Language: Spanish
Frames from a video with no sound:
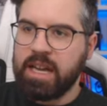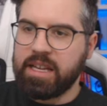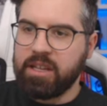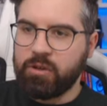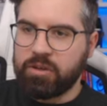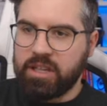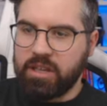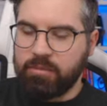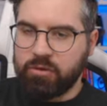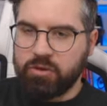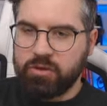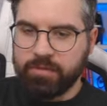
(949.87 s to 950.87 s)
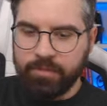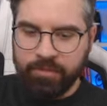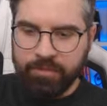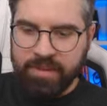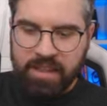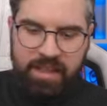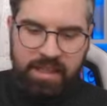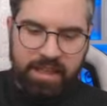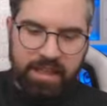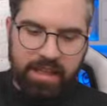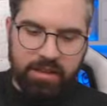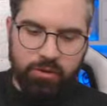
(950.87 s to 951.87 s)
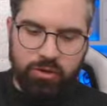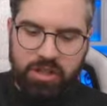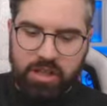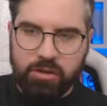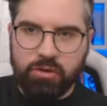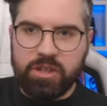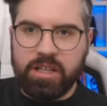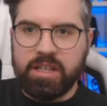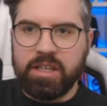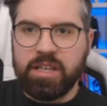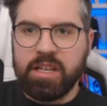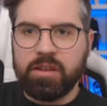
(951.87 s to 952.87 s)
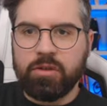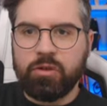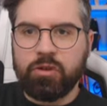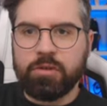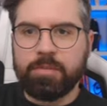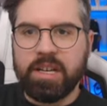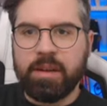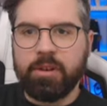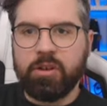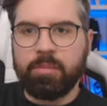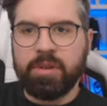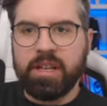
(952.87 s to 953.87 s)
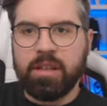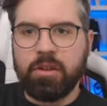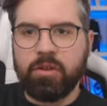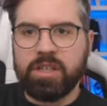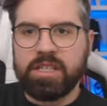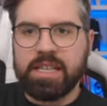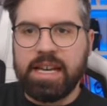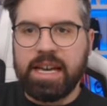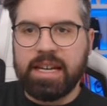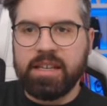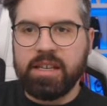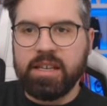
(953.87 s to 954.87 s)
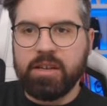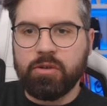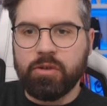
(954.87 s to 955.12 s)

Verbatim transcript: Aquí lo tenemos. El 200 y el 500 para abrir operaciones aquí,